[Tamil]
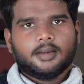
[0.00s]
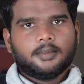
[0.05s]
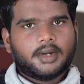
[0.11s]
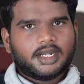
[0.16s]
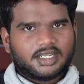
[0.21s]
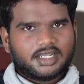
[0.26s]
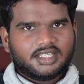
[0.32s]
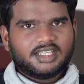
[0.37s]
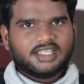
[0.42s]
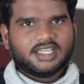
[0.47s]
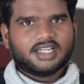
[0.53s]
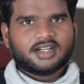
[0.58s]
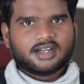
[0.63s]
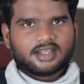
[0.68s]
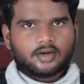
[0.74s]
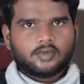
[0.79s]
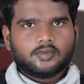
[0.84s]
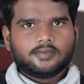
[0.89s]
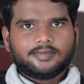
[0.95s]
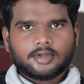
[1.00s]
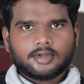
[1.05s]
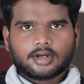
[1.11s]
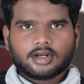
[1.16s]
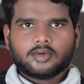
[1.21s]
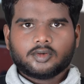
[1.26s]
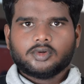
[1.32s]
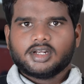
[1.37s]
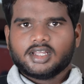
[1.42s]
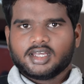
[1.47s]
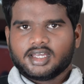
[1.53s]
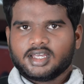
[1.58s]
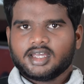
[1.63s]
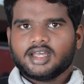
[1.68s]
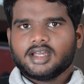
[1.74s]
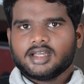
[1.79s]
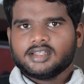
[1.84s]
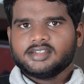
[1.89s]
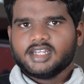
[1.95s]
பட் இங்கே கிரவுண்ட் ஃப்ளோரில் உள்ள
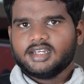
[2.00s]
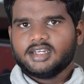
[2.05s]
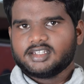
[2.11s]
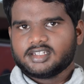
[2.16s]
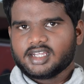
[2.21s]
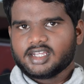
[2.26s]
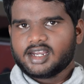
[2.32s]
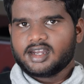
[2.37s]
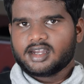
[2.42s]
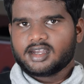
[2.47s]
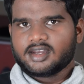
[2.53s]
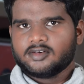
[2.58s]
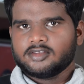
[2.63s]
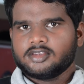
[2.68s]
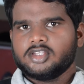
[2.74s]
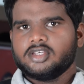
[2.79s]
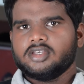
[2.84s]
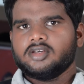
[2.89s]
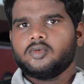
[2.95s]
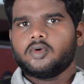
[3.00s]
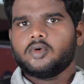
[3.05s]
ஜென்ஸ் டாய்லெட்டில் வந்து